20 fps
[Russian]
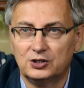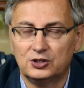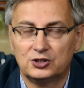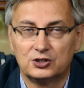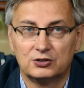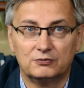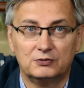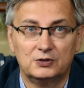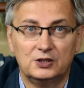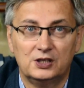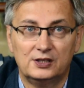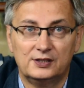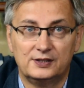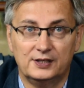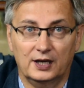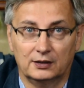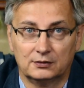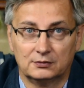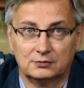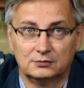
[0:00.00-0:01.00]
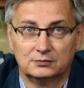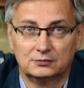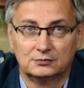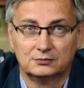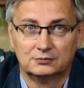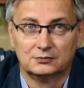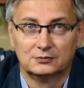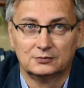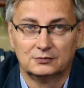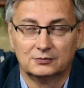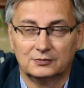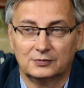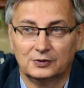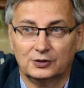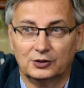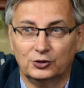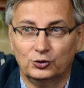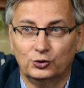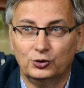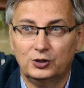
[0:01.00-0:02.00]
ничего нельзя.
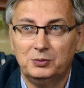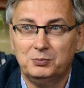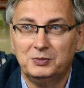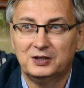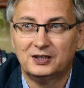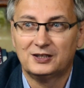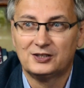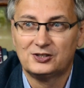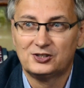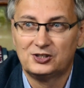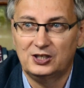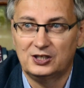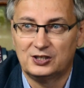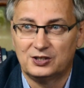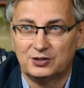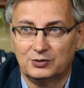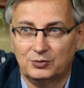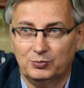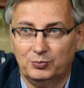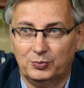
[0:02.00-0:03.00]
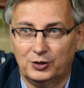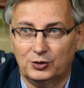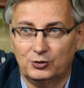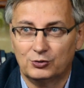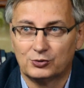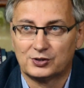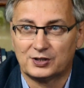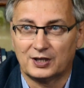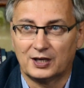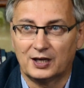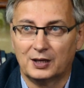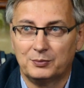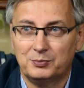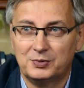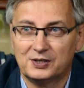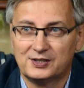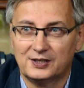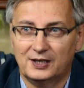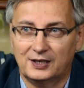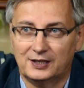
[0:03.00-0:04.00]
Но именно здесь придется
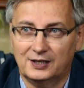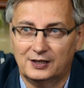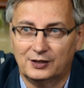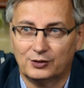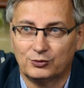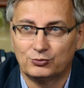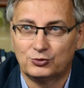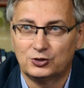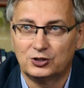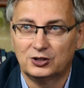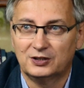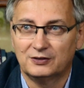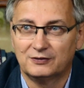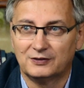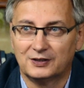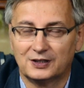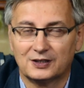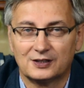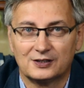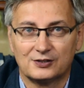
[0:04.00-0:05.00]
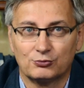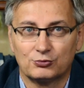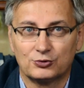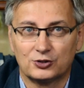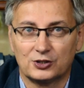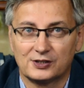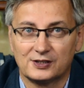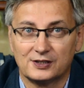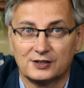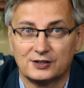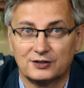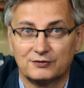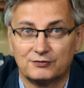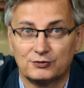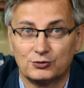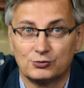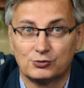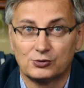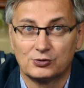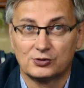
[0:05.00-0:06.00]
обязательно учитывать уже
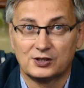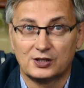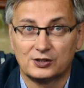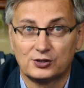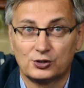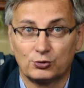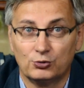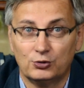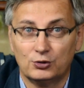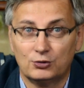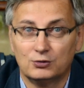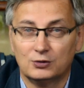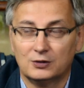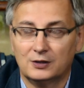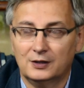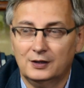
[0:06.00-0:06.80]
сложившуюся застройку,